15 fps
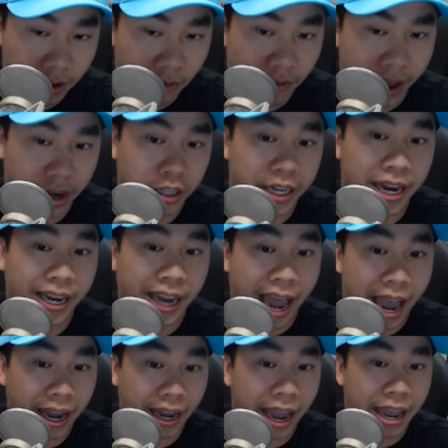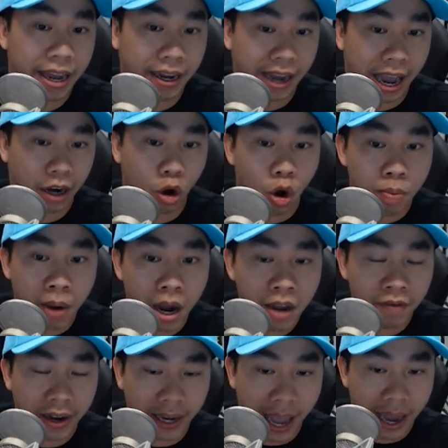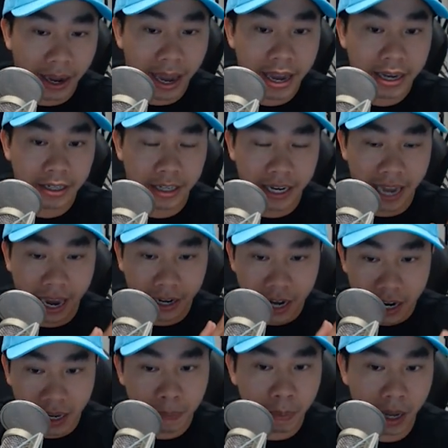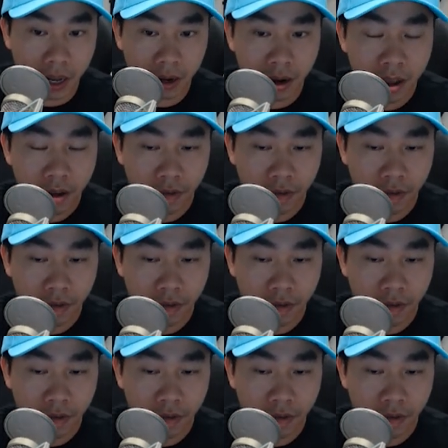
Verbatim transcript: và nó sẽ càng ngày càng đổi mới và càng ngày sẽ càng nâng cấp lên